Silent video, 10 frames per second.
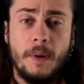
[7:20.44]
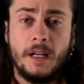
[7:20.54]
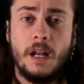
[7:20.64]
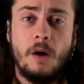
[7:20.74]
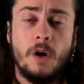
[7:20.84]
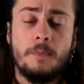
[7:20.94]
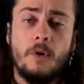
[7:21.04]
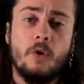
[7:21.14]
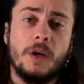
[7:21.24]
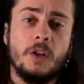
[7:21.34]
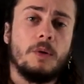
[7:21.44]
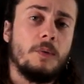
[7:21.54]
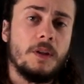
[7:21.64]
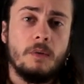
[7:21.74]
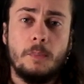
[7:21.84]
página web
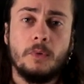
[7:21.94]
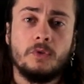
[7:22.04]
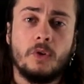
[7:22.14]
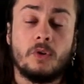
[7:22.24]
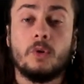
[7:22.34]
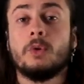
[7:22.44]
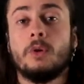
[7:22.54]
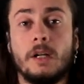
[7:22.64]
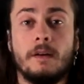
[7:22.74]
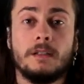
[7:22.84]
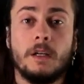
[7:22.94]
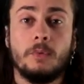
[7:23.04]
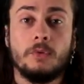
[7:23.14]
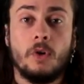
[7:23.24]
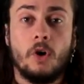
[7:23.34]

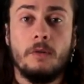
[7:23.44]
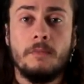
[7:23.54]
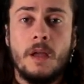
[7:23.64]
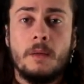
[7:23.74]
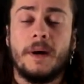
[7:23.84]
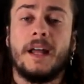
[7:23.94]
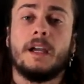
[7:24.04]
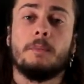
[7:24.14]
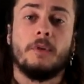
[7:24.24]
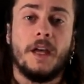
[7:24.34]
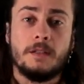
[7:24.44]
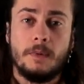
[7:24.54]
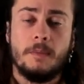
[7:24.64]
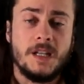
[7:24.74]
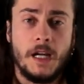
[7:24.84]
www.roturolevante.com para que podáis
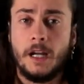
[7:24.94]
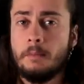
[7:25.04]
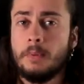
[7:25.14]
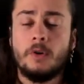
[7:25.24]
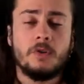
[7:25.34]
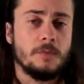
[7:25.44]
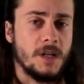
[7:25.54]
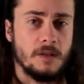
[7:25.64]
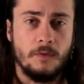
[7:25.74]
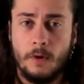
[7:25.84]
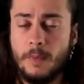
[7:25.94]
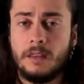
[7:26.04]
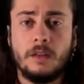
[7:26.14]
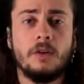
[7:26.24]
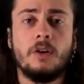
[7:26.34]
ver más ejemplos, más
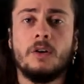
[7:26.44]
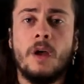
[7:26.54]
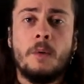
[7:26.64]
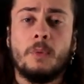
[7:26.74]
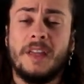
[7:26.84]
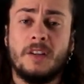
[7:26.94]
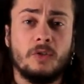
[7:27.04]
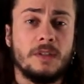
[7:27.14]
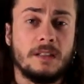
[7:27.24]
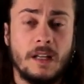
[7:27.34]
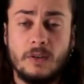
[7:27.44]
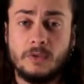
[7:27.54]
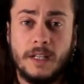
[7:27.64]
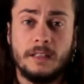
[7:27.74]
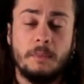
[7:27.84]
información, podéis
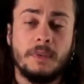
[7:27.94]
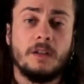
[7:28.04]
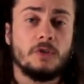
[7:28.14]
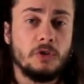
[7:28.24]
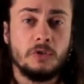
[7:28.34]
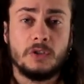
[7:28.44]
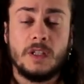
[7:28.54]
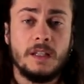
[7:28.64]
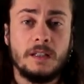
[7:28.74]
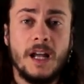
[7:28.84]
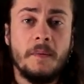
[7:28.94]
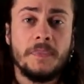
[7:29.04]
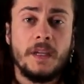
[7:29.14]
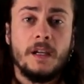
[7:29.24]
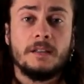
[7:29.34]
contactarnos directamente a nosotros, etc.
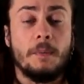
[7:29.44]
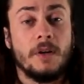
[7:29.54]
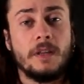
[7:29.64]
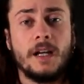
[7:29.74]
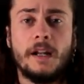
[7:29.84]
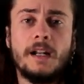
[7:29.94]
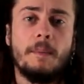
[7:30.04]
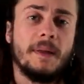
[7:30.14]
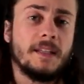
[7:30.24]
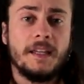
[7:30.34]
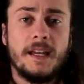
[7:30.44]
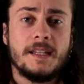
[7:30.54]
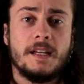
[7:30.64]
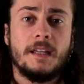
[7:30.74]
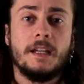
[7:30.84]
También os dejaré en la pantalla
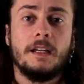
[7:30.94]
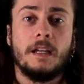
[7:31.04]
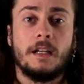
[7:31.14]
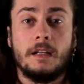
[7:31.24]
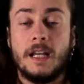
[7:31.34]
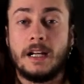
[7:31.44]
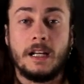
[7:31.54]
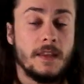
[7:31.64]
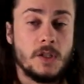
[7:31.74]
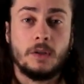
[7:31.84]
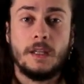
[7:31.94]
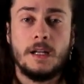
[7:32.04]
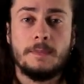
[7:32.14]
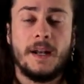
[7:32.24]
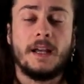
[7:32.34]
esa de ahí las redes
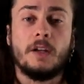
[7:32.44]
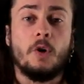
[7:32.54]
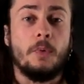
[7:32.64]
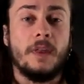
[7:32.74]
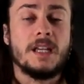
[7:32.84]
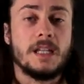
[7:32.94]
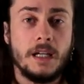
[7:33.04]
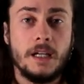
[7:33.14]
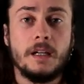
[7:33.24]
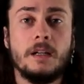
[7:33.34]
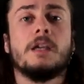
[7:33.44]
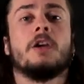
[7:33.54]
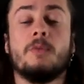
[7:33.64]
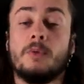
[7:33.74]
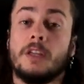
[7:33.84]
sociales para que nos podáis seguir
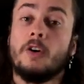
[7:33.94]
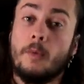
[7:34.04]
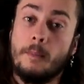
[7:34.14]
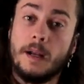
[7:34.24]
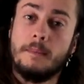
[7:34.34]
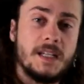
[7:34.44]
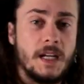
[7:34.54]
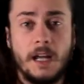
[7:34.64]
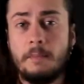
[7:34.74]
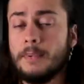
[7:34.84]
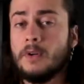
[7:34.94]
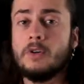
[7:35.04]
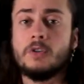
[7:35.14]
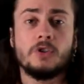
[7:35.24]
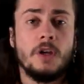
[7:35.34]
y como digo, ver más
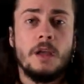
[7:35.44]
ejemplos,